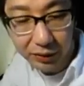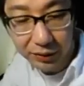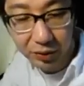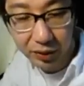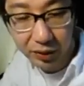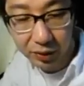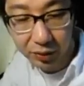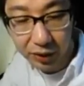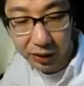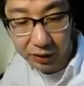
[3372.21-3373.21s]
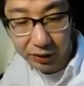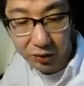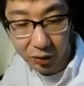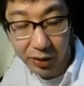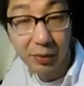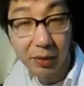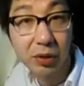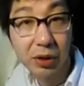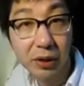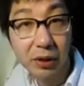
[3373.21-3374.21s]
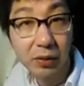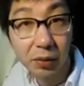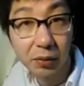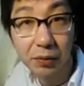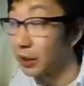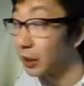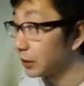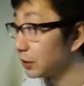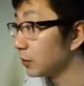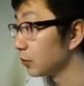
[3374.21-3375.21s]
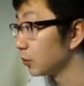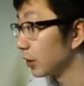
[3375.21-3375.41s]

展示とかでいろんなアーティストがマイメロディのフィギュアにっていうの